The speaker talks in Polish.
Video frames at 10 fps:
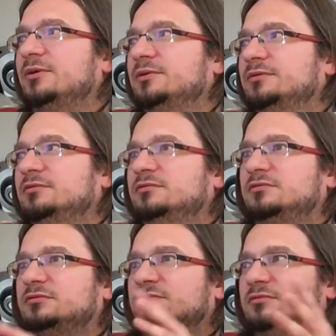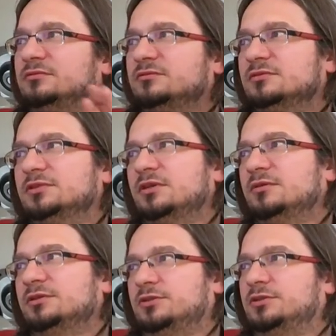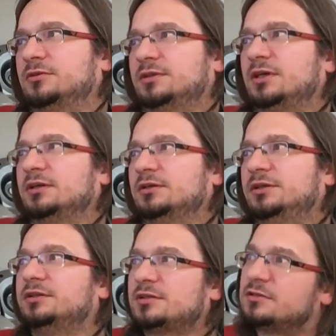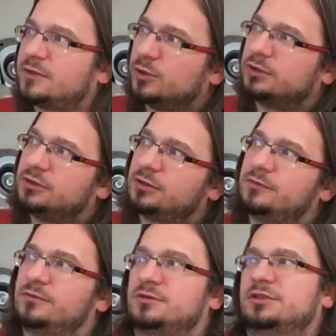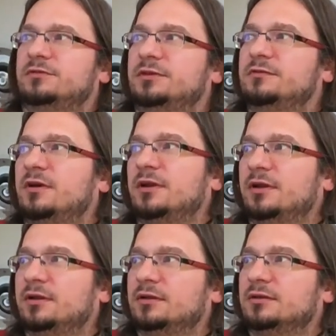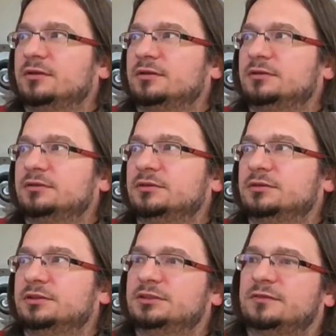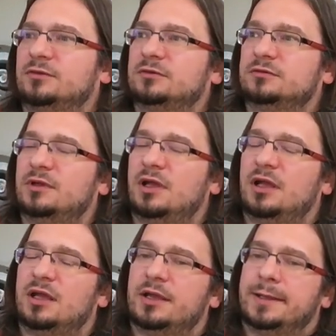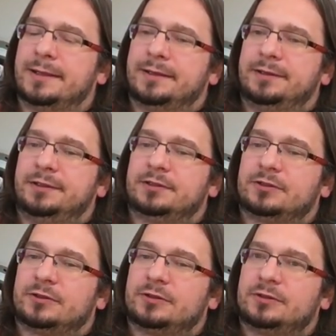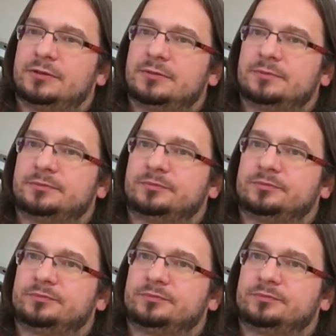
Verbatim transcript: całą tą otoczką, tak? Interesowało go tylko i wyłącznie wygrywanie tych zawodów. I to